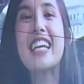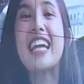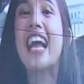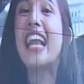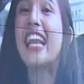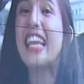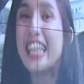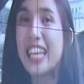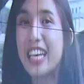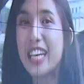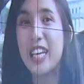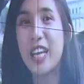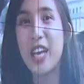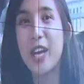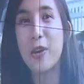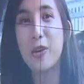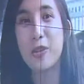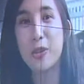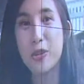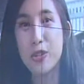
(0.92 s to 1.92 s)
kali ini
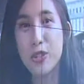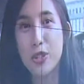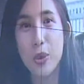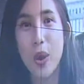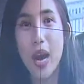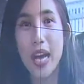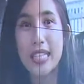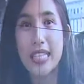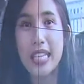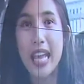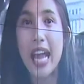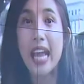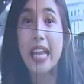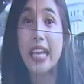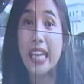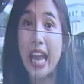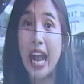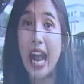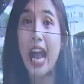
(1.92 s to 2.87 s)
untuk cuaca yang